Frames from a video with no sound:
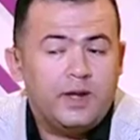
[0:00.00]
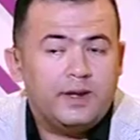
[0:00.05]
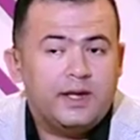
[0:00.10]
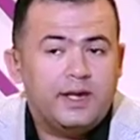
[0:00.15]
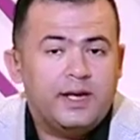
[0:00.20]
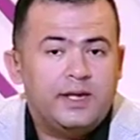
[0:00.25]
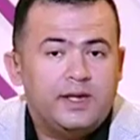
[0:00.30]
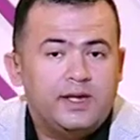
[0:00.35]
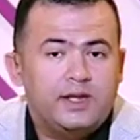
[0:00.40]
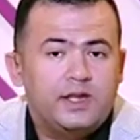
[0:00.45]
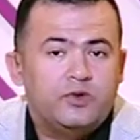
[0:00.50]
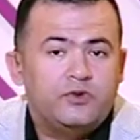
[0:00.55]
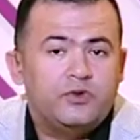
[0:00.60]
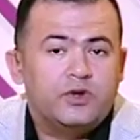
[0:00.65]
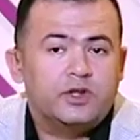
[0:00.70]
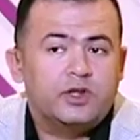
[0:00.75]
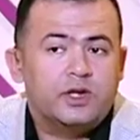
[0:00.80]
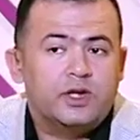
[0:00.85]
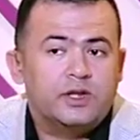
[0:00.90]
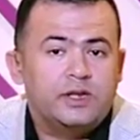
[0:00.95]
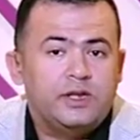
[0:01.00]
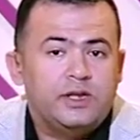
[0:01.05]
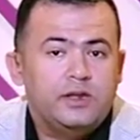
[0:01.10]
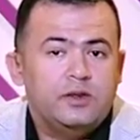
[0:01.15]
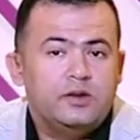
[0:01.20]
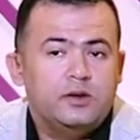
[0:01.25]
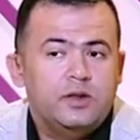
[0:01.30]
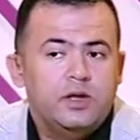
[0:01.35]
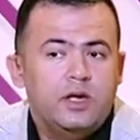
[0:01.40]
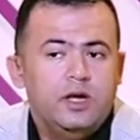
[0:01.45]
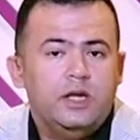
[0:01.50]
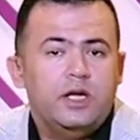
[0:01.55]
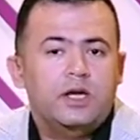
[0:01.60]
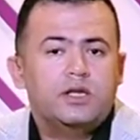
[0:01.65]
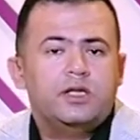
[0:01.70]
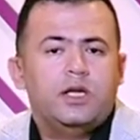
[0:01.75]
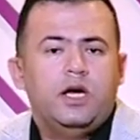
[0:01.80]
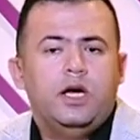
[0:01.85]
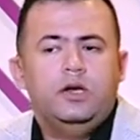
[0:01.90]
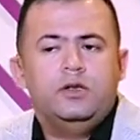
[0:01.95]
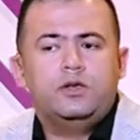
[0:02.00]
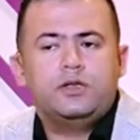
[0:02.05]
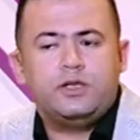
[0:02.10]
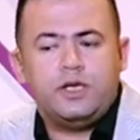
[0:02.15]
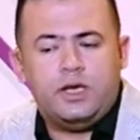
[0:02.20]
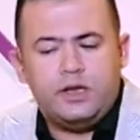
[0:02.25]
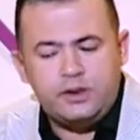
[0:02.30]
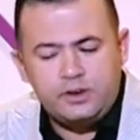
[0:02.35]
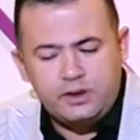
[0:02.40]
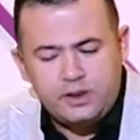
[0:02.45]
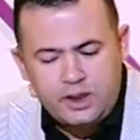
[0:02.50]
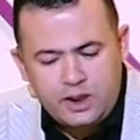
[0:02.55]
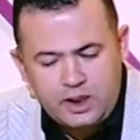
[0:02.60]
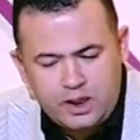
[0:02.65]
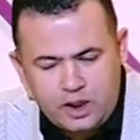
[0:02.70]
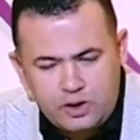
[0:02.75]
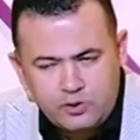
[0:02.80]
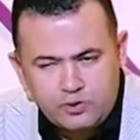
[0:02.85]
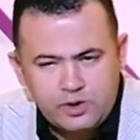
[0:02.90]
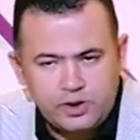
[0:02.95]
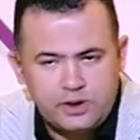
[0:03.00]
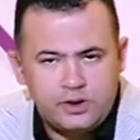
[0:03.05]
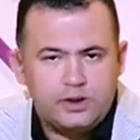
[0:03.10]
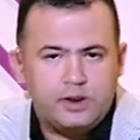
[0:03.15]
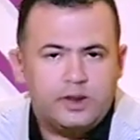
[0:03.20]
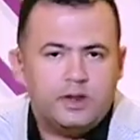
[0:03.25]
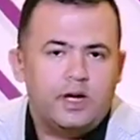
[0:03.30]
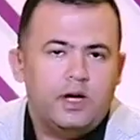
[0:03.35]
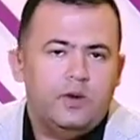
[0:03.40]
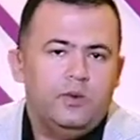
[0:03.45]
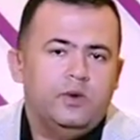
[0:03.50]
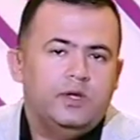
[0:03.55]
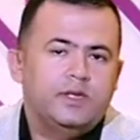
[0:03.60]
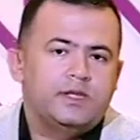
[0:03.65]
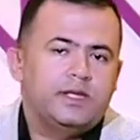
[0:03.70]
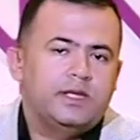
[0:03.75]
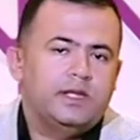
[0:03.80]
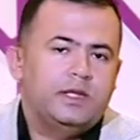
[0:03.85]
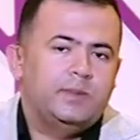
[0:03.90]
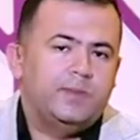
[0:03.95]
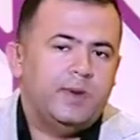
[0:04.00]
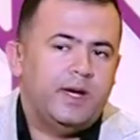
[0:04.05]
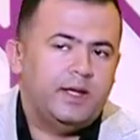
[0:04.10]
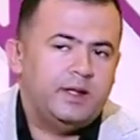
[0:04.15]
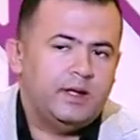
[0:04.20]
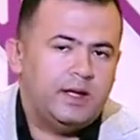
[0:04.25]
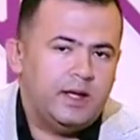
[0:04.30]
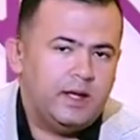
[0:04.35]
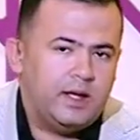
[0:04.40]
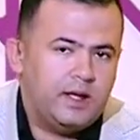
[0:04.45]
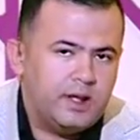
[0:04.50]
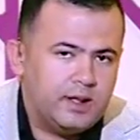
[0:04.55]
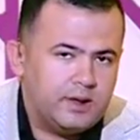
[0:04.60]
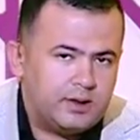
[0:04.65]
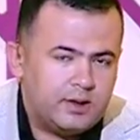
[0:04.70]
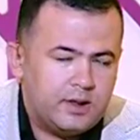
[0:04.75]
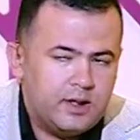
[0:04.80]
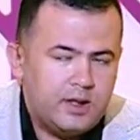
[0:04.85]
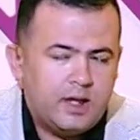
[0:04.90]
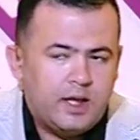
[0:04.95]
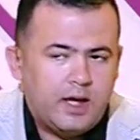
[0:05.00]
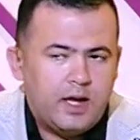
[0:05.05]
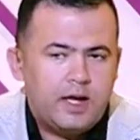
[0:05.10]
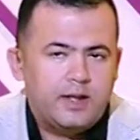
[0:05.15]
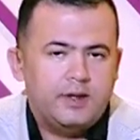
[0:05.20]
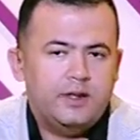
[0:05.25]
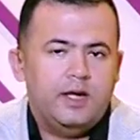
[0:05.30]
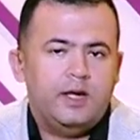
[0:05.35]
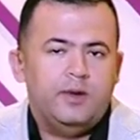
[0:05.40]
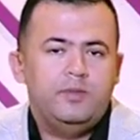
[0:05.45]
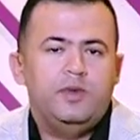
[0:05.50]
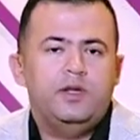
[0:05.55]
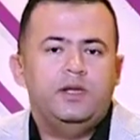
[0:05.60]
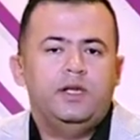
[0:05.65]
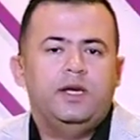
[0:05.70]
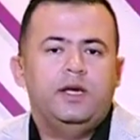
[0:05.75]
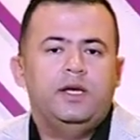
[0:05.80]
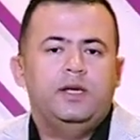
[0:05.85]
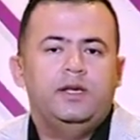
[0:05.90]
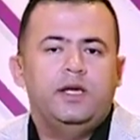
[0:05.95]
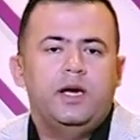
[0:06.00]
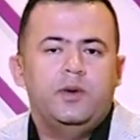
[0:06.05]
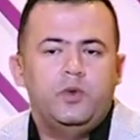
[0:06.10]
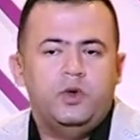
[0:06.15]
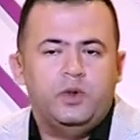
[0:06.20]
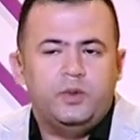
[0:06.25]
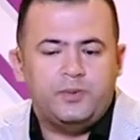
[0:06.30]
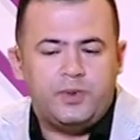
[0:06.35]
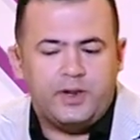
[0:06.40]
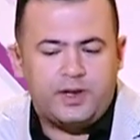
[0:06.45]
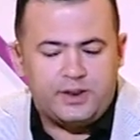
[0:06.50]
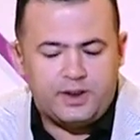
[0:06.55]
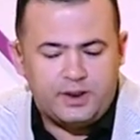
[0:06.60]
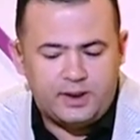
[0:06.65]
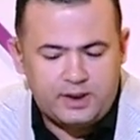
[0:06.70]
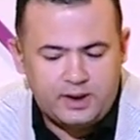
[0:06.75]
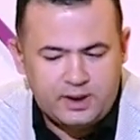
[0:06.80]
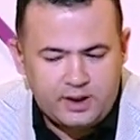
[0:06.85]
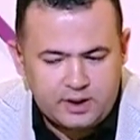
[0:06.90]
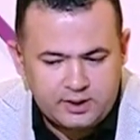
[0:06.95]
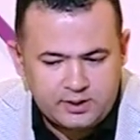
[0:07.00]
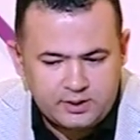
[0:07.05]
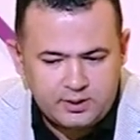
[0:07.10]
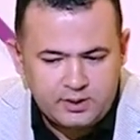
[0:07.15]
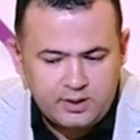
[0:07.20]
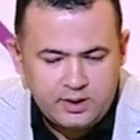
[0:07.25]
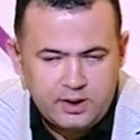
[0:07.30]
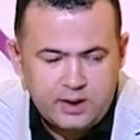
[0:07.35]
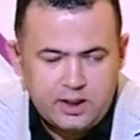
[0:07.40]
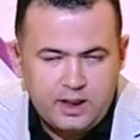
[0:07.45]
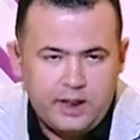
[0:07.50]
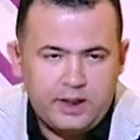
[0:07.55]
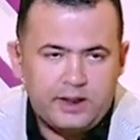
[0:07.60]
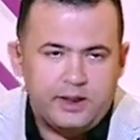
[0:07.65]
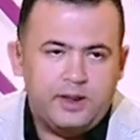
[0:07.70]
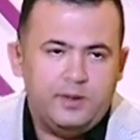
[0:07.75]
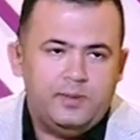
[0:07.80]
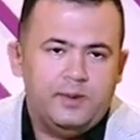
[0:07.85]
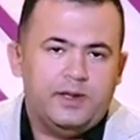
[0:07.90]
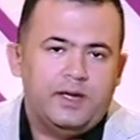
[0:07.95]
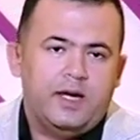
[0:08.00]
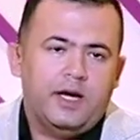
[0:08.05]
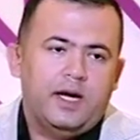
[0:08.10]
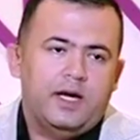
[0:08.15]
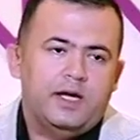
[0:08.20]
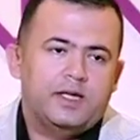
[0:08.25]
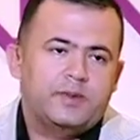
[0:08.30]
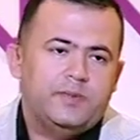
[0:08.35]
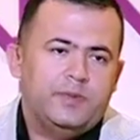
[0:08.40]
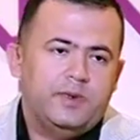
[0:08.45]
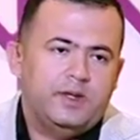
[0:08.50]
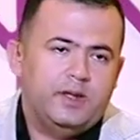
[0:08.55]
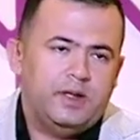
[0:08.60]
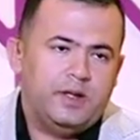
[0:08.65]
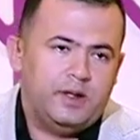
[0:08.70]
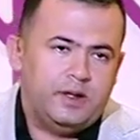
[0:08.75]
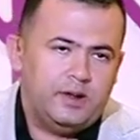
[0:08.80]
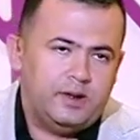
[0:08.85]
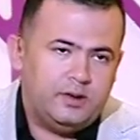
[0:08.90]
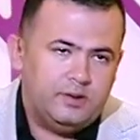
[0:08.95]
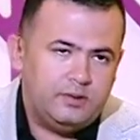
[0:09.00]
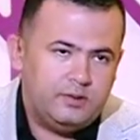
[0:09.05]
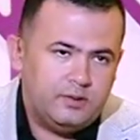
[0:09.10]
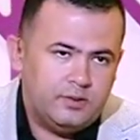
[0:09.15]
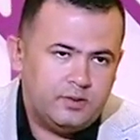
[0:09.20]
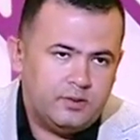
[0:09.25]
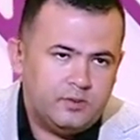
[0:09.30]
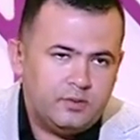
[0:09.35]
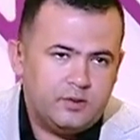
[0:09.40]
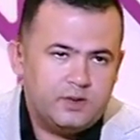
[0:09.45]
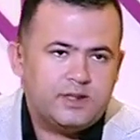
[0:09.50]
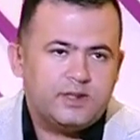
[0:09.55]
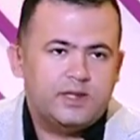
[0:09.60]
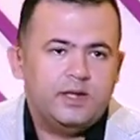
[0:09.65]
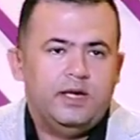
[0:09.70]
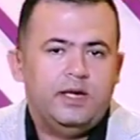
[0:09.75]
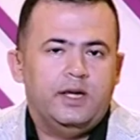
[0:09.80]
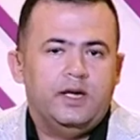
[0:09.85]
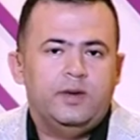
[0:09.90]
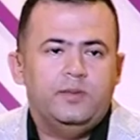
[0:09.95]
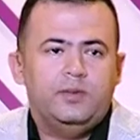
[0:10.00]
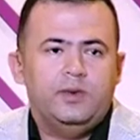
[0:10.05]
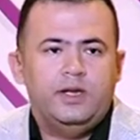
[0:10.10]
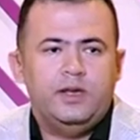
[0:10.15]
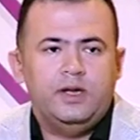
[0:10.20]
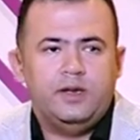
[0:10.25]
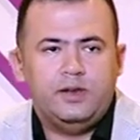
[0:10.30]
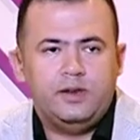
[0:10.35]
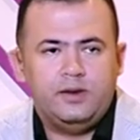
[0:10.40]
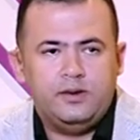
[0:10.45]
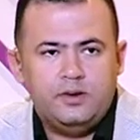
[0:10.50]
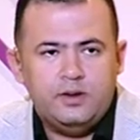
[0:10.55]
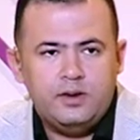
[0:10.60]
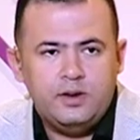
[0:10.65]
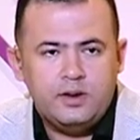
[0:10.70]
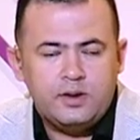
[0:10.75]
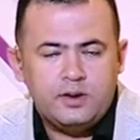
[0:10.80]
واحنا جايين الفتره دي الاسعار زايده عاوزين نجوز البنات هنعمل ايه يا ابو البنات هنجيب الجهاز منين والسعر منين